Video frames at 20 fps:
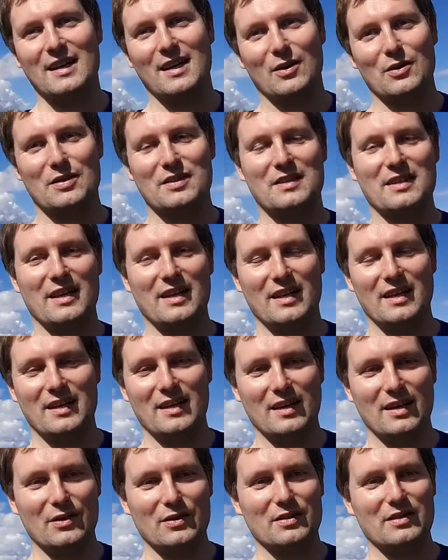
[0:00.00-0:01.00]
aus
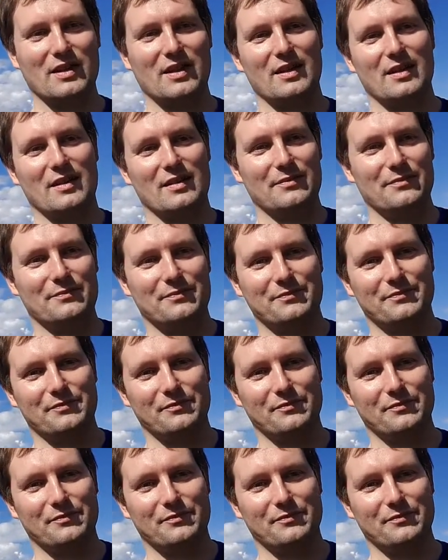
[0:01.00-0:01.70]
der aus der